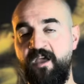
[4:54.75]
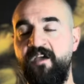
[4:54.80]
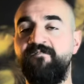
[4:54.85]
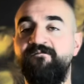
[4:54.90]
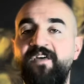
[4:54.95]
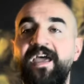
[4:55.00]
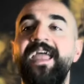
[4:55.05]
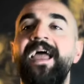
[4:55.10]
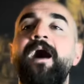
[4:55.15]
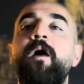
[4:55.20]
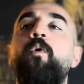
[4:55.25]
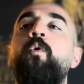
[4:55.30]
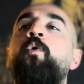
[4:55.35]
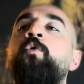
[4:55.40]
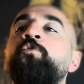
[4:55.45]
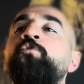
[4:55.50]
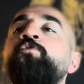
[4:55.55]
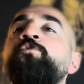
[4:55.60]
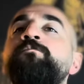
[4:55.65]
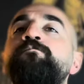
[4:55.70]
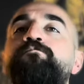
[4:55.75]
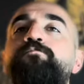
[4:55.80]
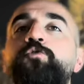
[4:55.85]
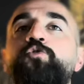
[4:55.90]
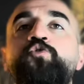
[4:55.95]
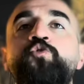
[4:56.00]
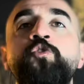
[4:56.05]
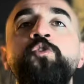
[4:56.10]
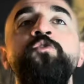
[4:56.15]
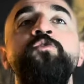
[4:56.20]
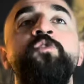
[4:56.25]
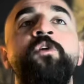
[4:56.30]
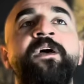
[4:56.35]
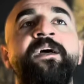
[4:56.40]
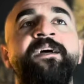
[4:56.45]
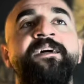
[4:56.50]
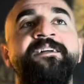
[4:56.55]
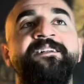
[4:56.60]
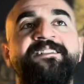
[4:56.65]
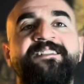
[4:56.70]
veya onun bütün
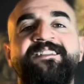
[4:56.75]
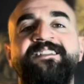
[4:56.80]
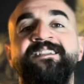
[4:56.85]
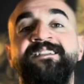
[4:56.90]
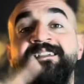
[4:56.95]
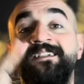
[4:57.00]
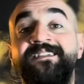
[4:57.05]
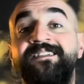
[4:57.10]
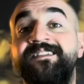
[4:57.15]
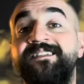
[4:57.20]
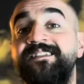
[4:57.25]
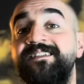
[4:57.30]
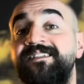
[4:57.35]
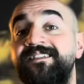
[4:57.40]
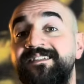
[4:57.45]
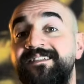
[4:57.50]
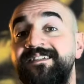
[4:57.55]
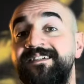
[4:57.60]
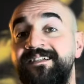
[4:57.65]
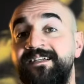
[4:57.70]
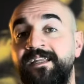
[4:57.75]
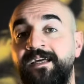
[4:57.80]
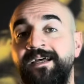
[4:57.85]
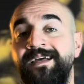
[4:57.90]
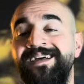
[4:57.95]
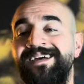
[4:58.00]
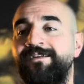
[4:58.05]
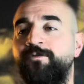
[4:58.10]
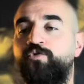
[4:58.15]
sınırsızlığını